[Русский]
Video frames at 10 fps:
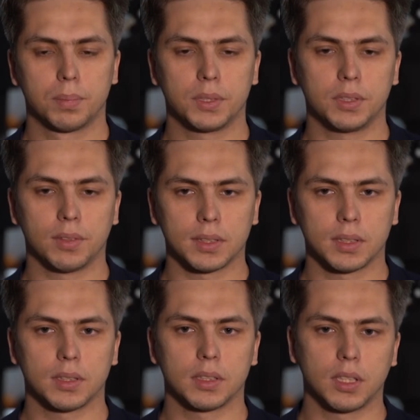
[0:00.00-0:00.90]

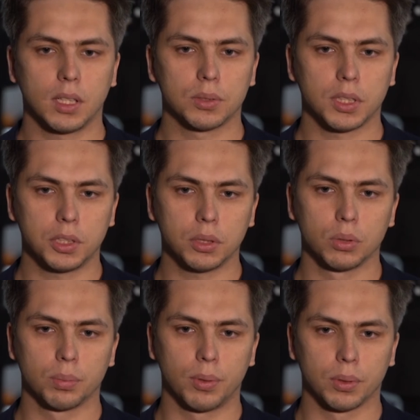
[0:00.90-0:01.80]
Пассивация создает
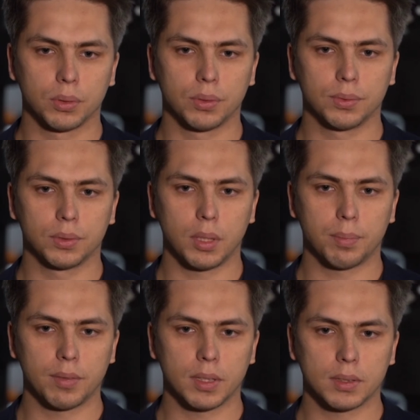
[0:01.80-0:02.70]
защитную пленку внутри
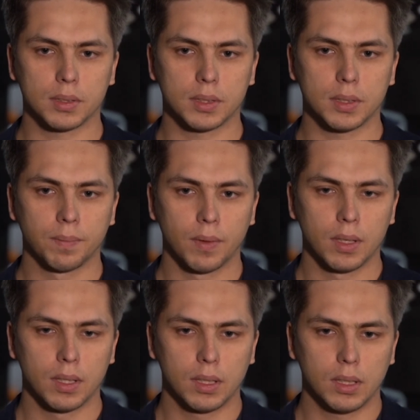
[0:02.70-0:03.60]
поверхности
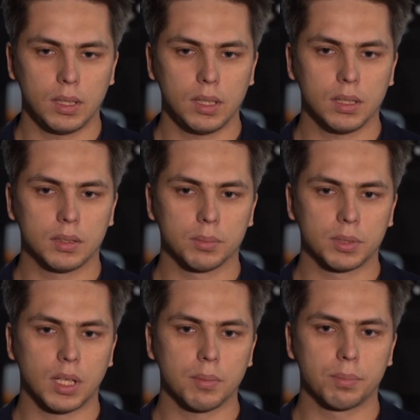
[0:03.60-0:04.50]
и тем
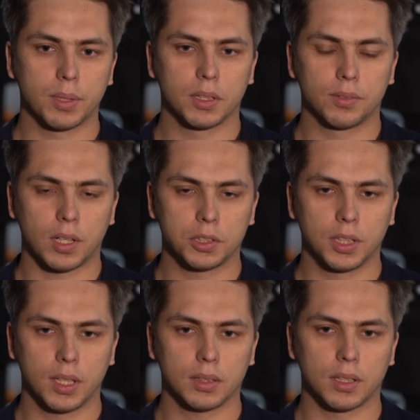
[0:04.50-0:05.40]
самым
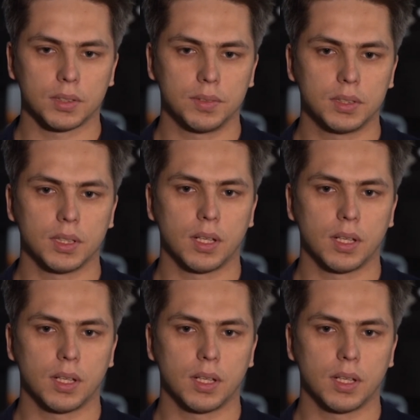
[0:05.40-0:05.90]
предотвращает развитие